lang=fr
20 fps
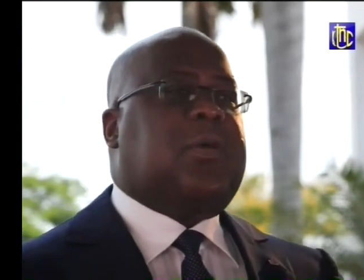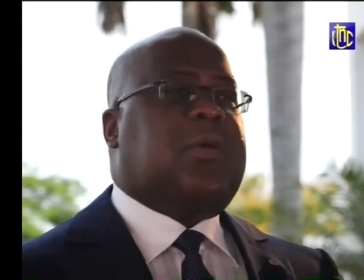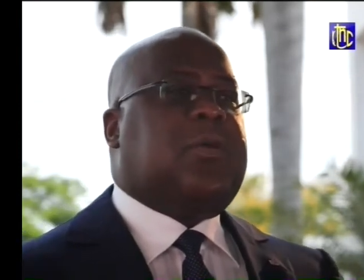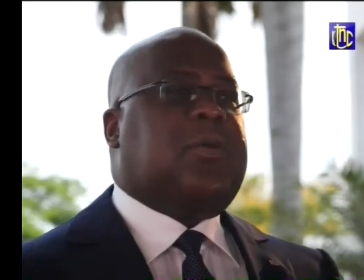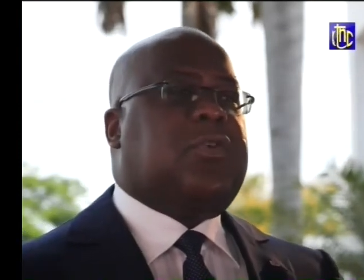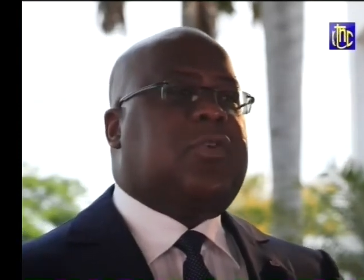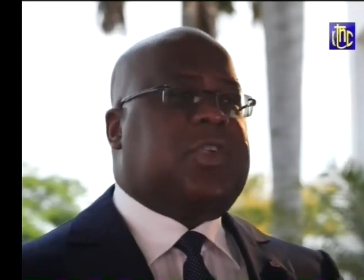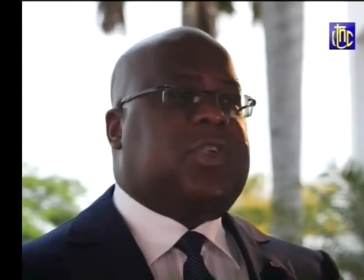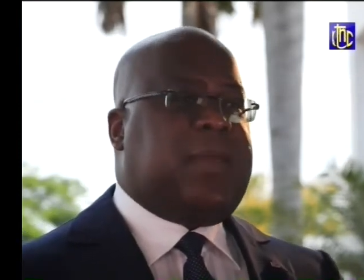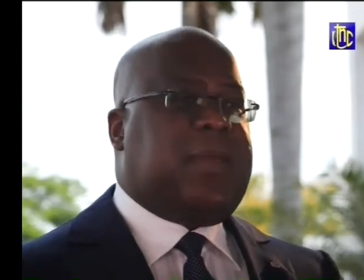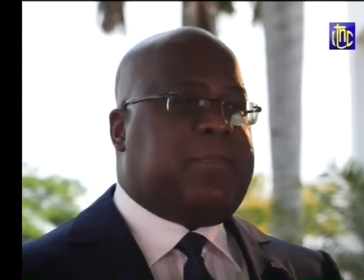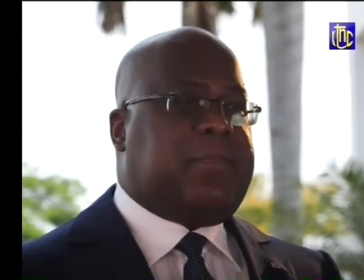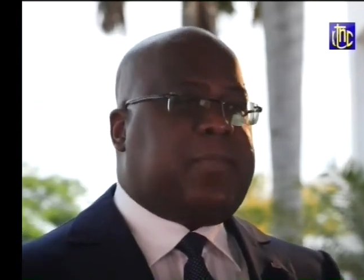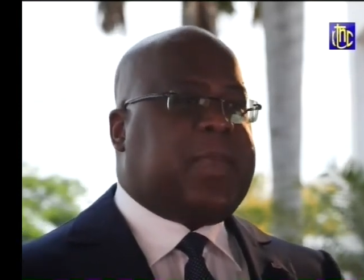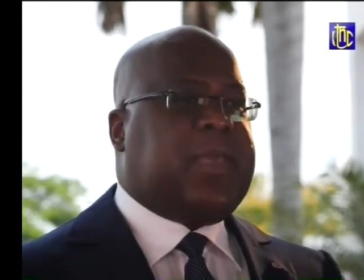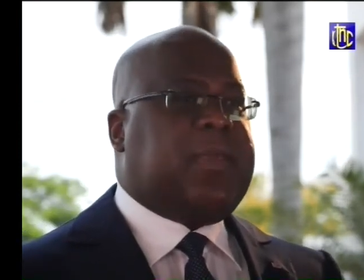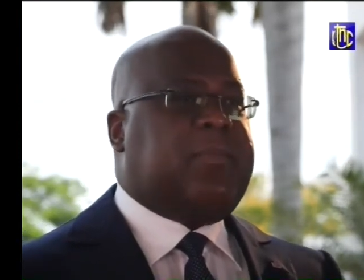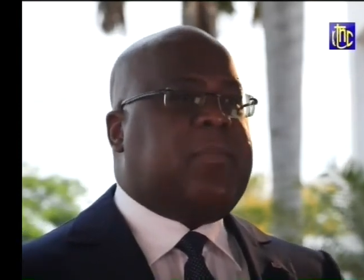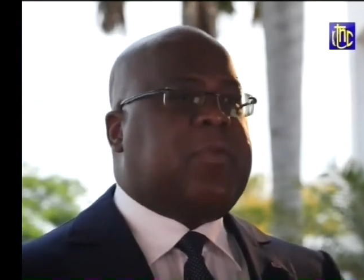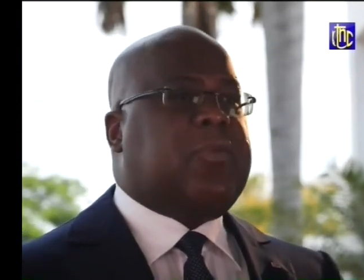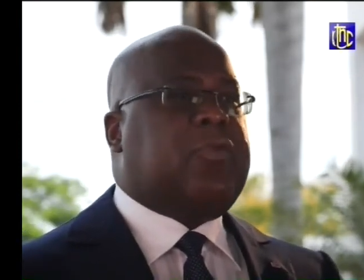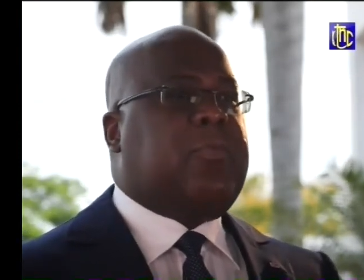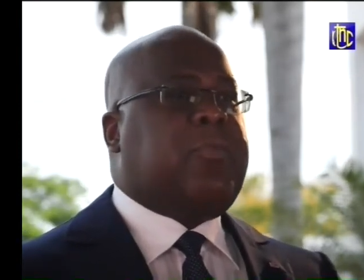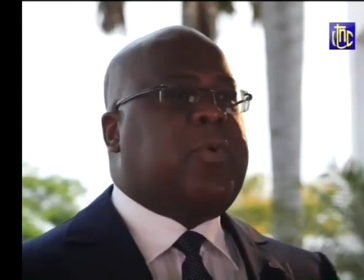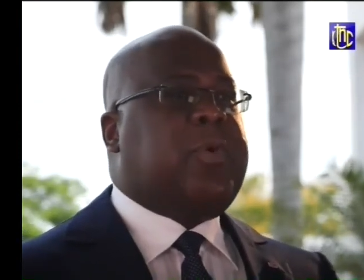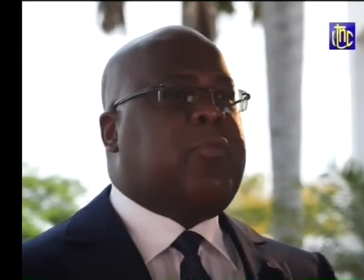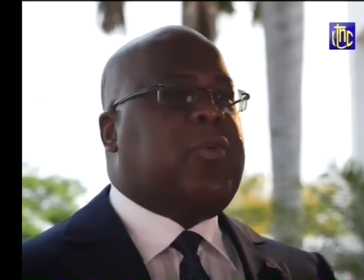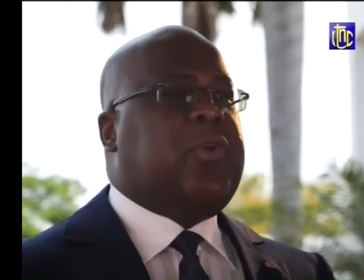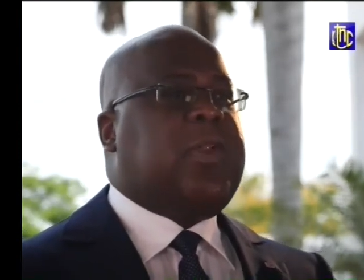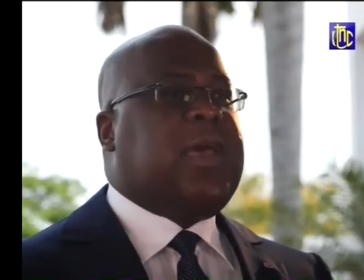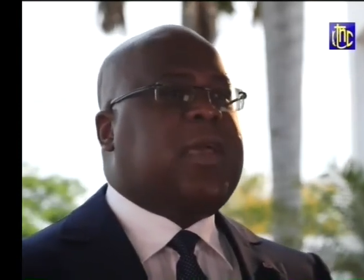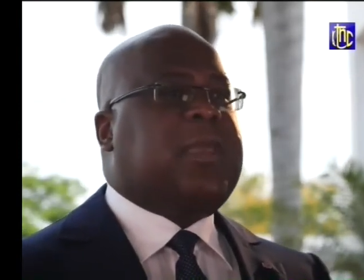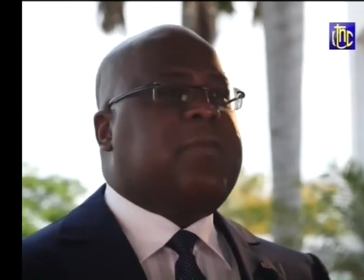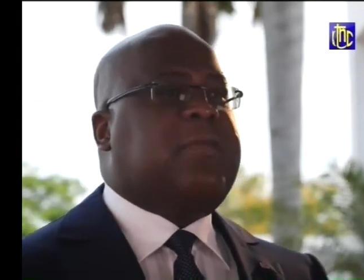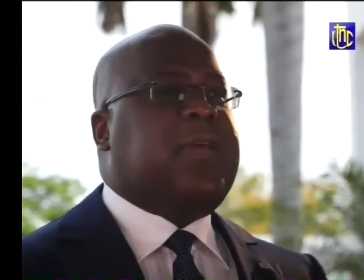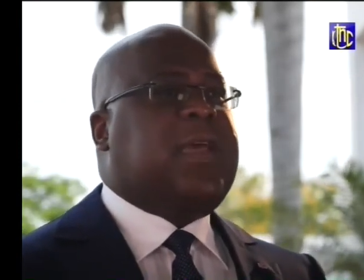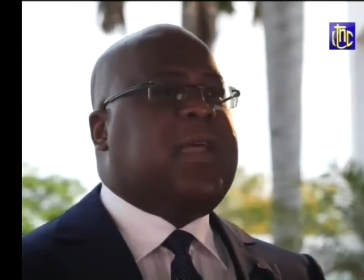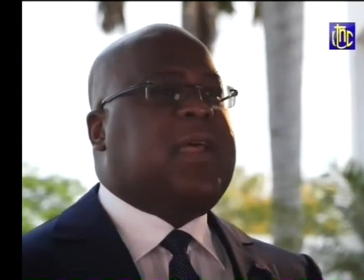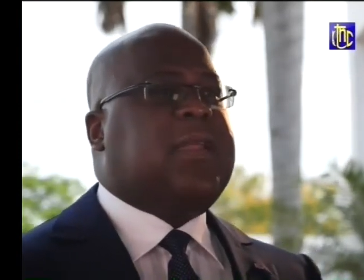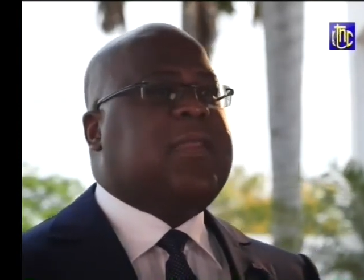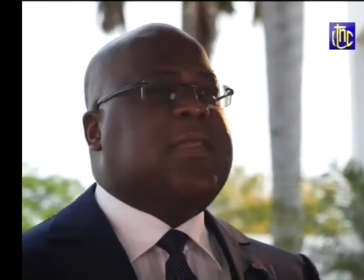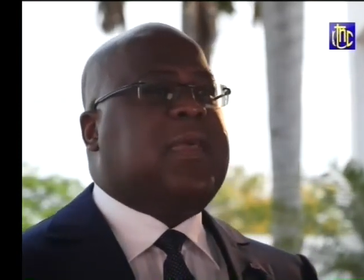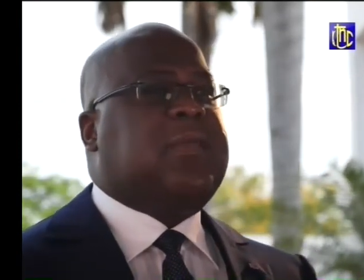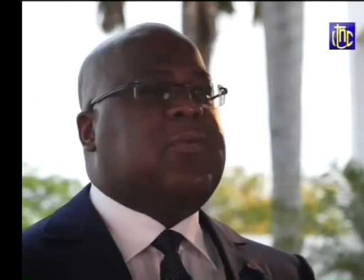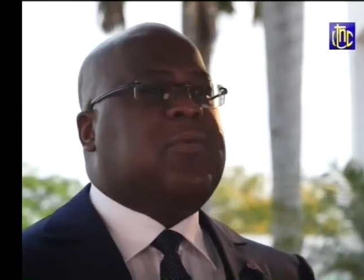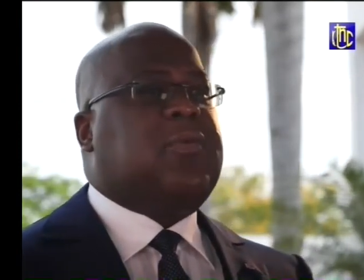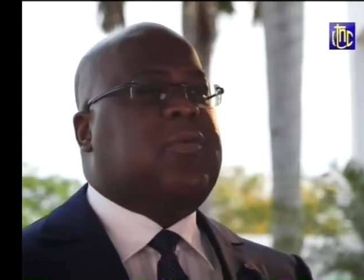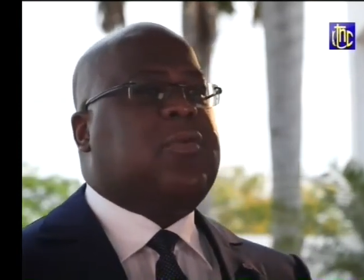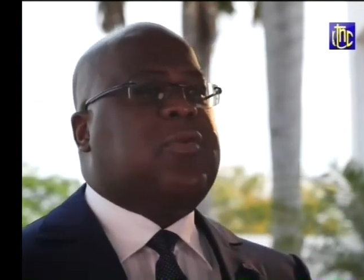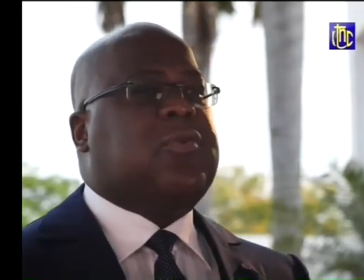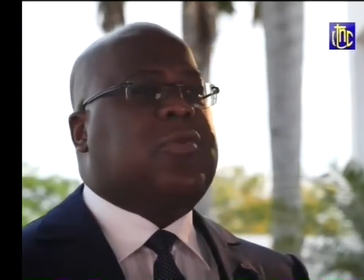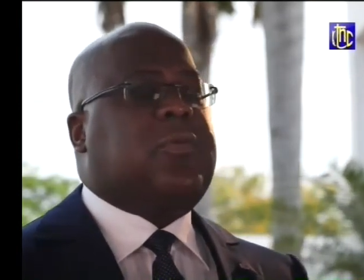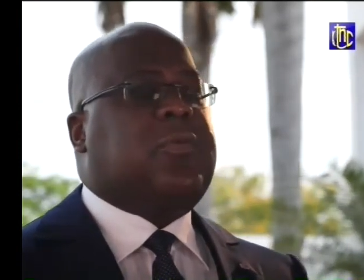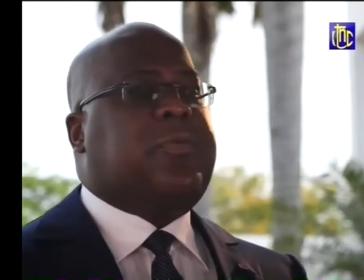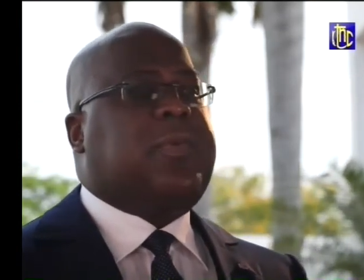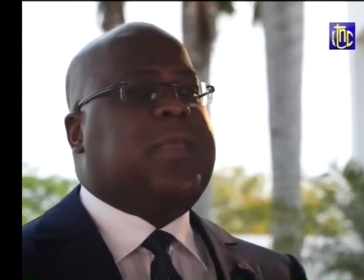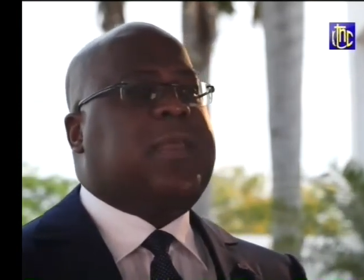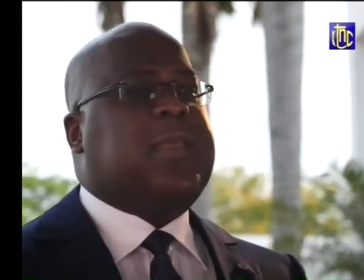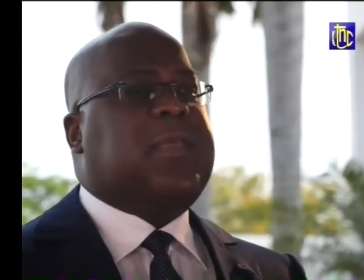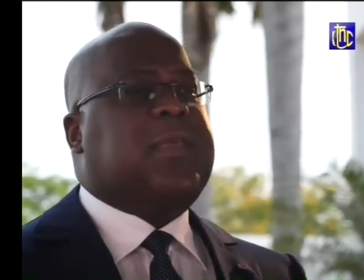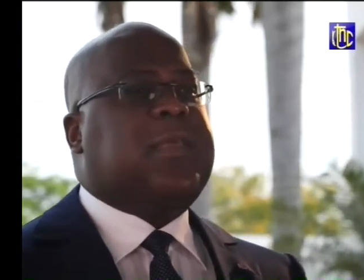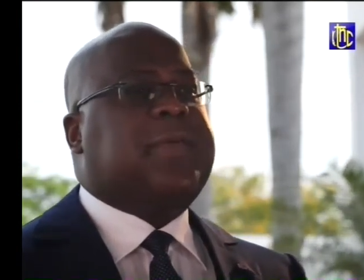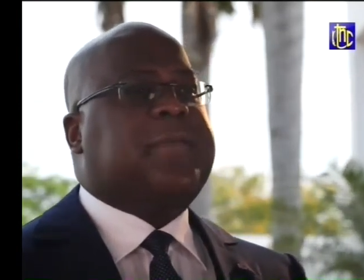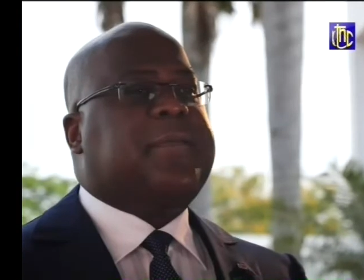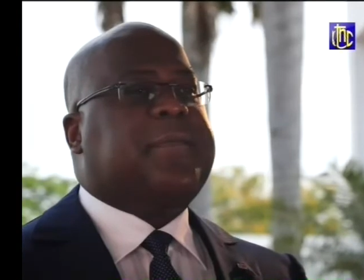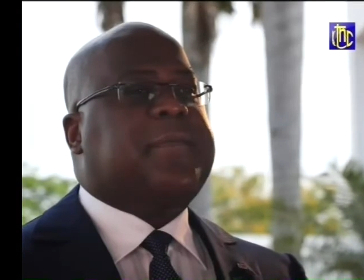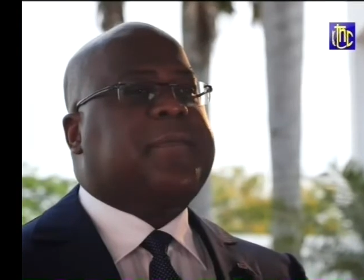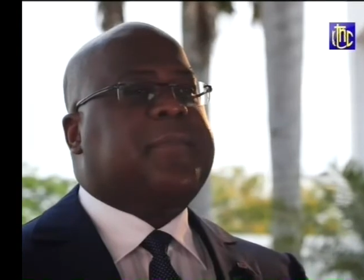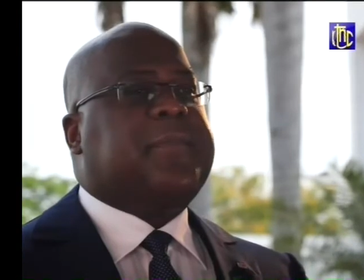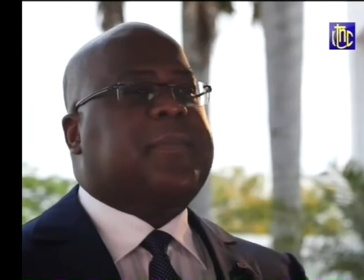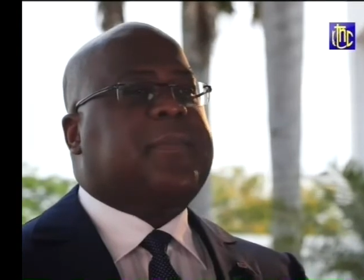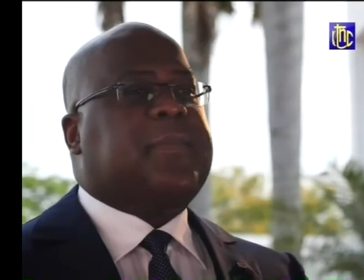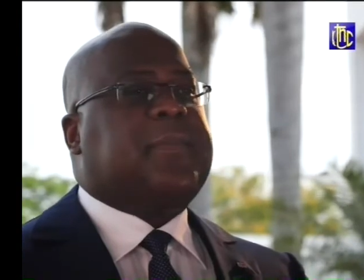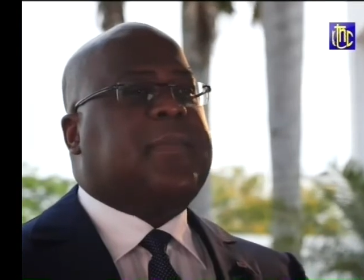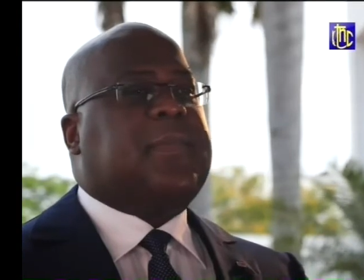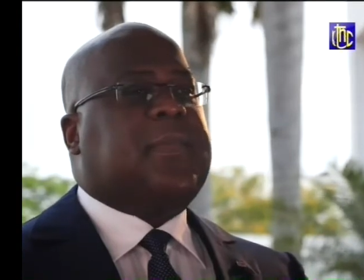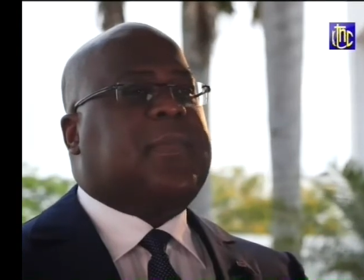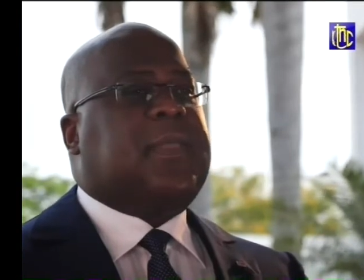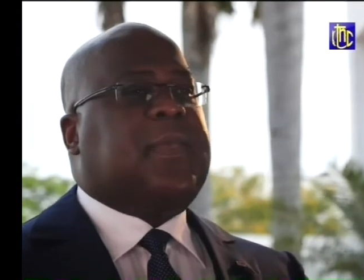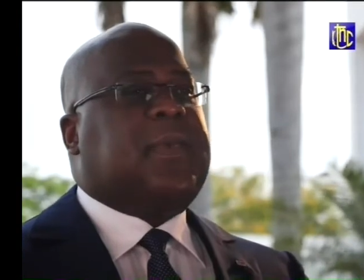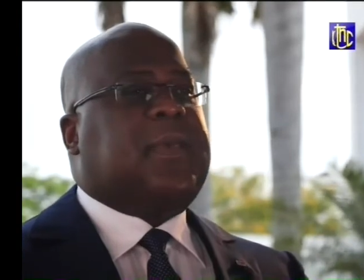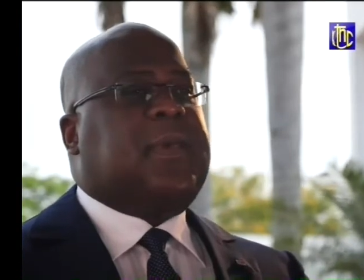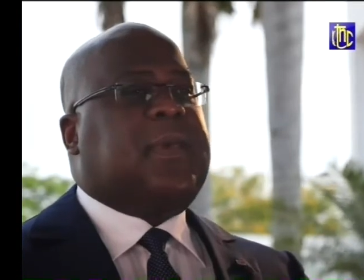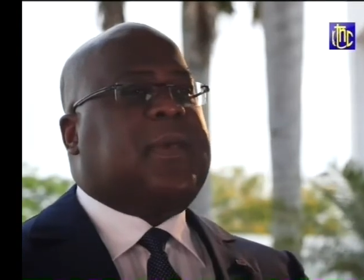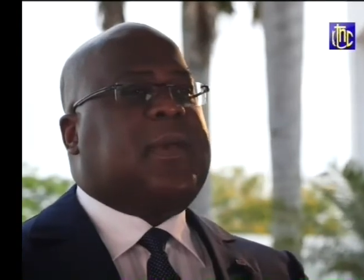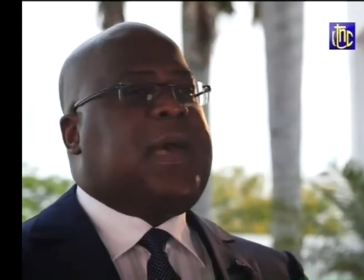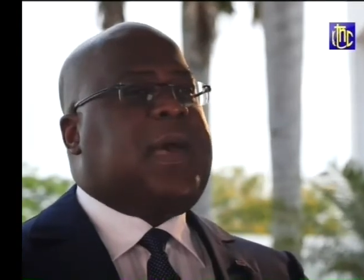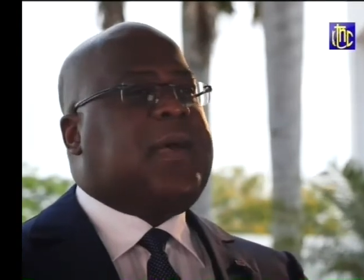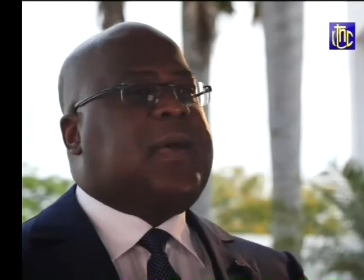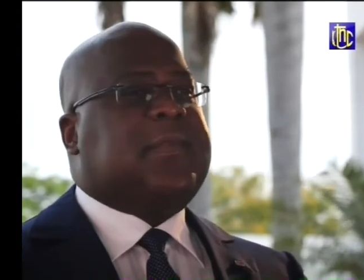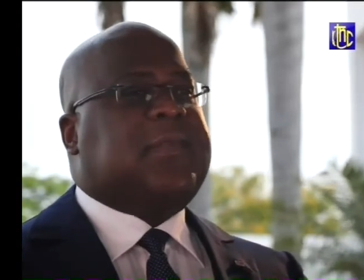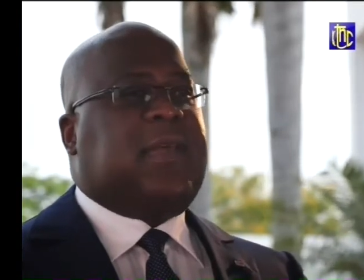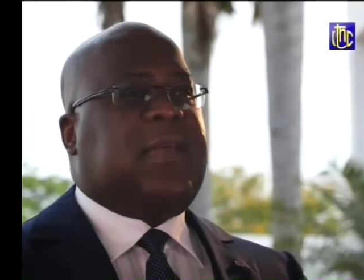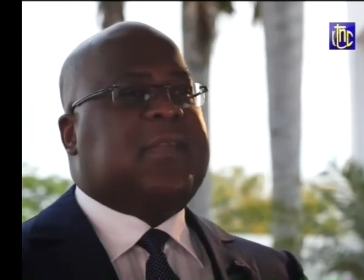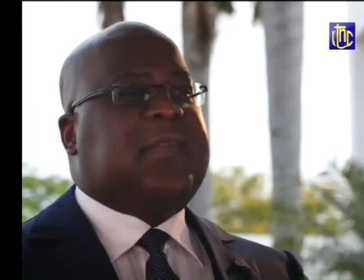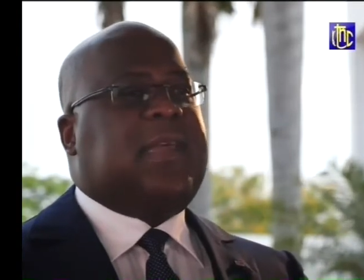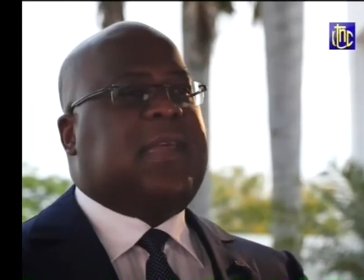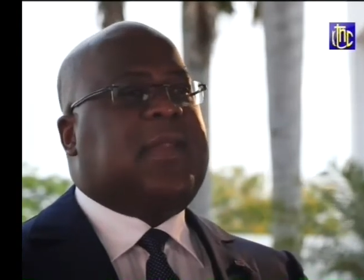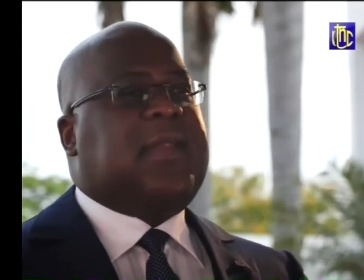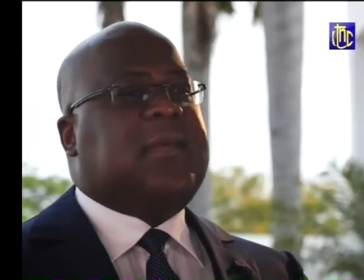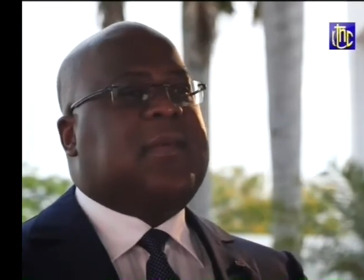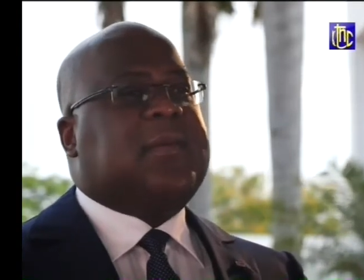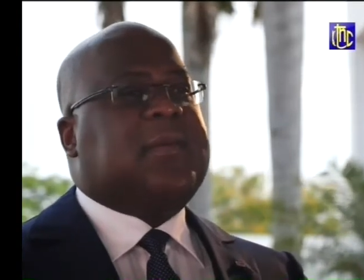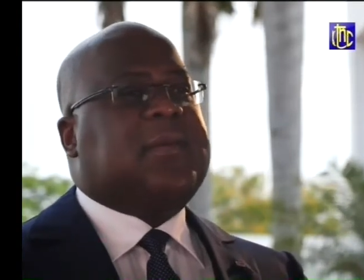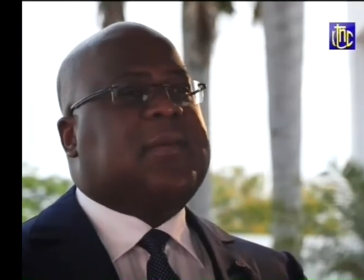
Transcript: que j'imprime depuis mon arrivée à la tête de notre pays. Car sans elle,